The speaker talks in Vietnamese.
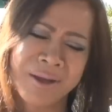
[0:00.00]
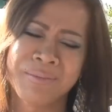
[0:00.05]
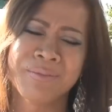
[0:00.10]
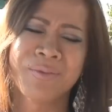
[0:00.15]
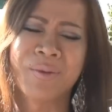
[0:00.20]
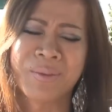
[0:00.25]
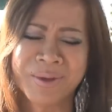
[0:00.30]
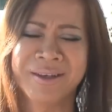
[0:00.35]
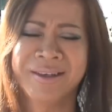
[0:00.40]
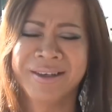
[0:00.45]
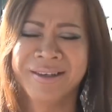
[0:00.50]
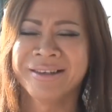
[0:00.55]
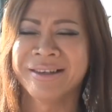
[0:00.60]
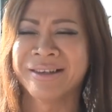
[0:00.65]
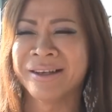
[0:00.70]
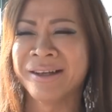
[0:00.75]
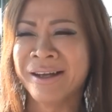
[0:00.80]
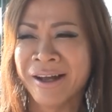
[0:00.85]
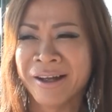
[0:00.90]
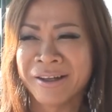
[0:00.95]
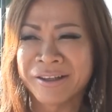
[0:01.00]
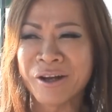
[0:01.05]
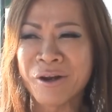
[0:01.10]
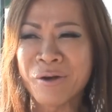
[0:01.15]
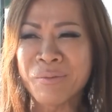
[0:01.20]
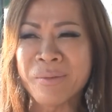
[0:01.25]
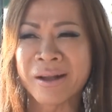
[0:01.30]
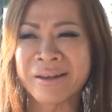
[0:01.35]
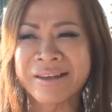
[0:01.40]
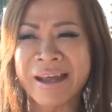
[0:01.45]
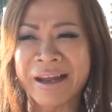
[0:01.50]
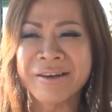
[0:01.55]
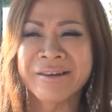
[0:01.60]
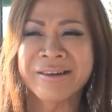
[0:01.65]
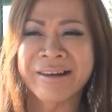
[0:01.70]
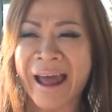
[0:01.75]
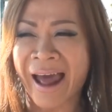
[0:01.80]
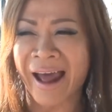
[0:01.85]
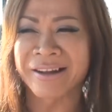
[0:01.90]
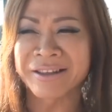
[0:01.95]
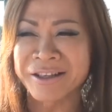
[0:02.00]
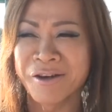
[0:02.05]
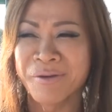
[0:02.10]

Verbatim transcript: thêm một hướng nữa từ lúc mà gia đình càng